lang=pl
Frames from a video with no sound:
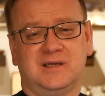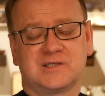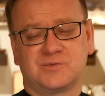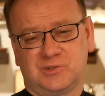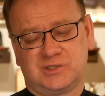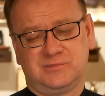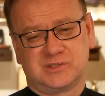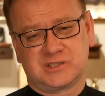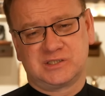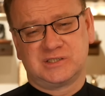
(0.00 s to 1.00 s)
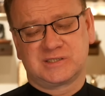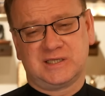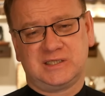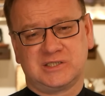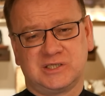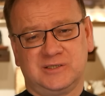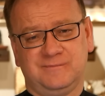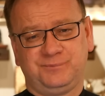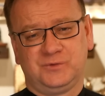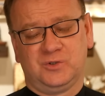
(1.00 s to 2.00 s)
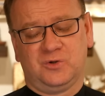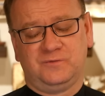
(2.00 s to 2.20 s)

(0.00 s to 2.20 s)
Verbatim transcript: a zobaczymy, że życie stanie się o